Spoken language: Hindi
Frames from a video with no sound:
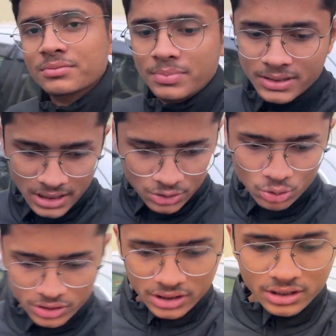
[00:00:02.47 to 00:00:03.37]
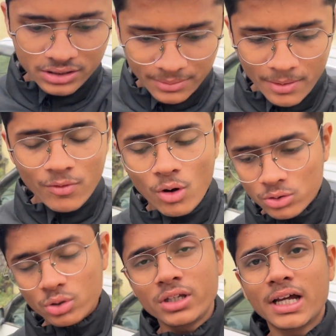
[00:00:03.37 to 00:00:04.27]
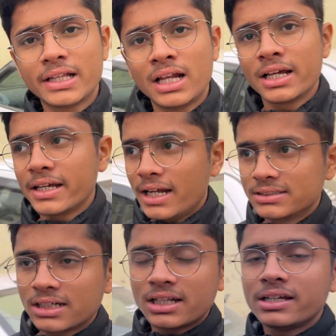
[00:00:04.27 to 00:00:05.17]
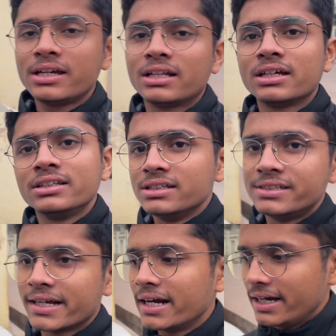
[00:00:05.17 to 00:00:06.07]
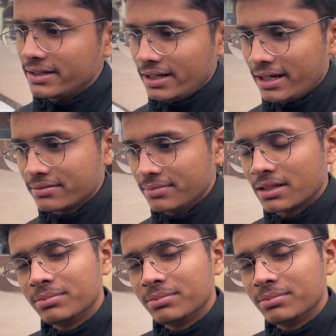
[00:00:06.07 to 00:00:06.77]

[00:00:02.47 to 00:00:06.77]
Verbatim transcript: पिछले दो तीन दिन से मैं ब्लॉग तो किया था लेकिन ऐसा क्लिक किया था कि तीस सेकंड एक मतलब